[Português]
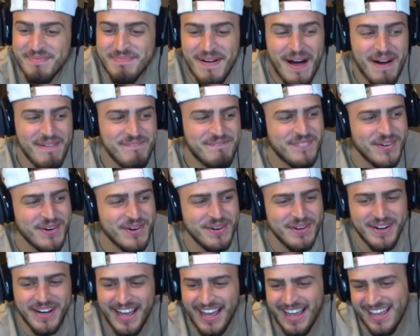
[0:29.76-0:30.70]
pra
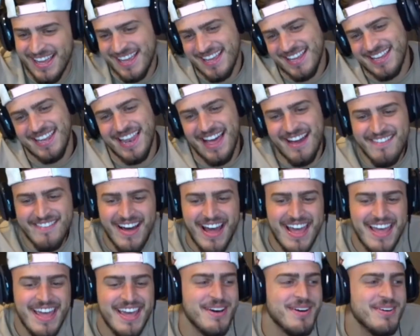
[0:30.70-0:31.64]
porra. Lá
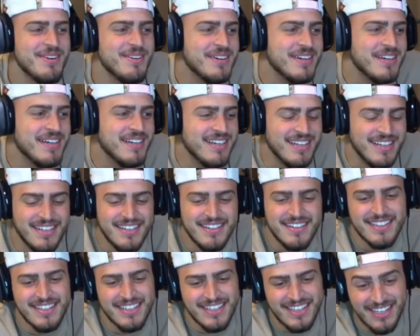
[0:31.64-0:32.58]
vai eu.
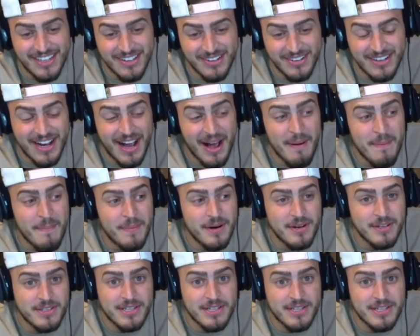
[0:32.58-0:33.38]
Eu, cabrito,